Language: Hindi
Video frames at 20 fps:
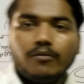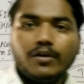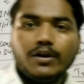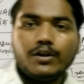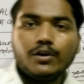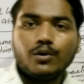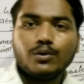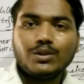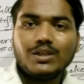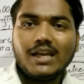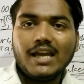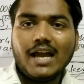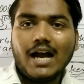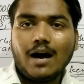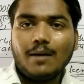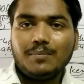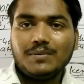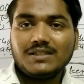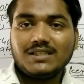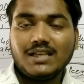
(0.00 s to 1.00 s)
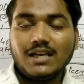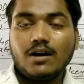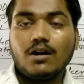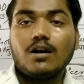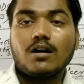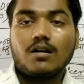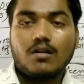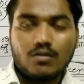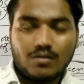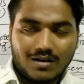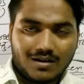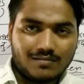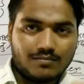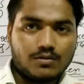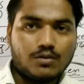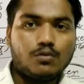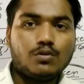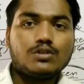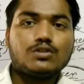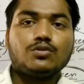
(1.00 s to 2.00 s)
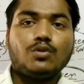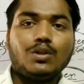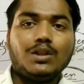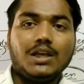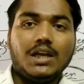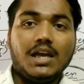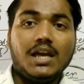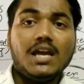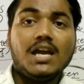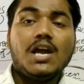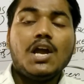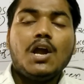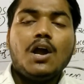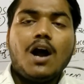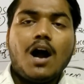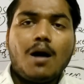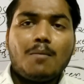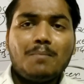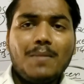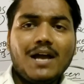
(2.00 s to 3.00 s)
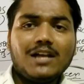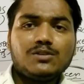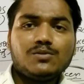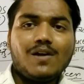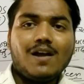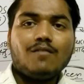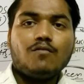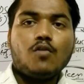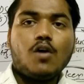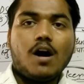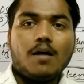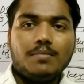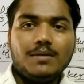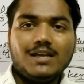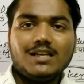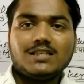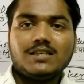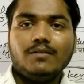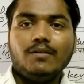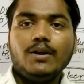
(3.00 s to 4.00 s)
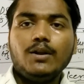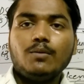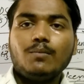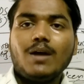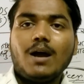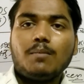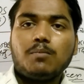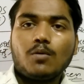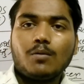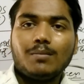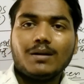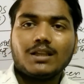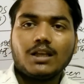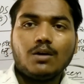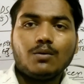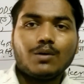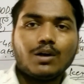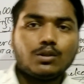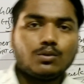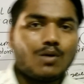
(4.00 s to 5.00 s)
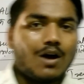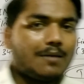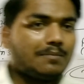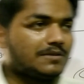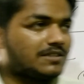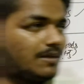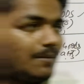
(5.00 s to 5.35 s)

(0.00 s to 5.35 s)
की वीडियो होती हैं आप इससे गुड्स होते हैं मैं जो है वो अभी इसी वीडियो में आपको बताऊंगा तो आप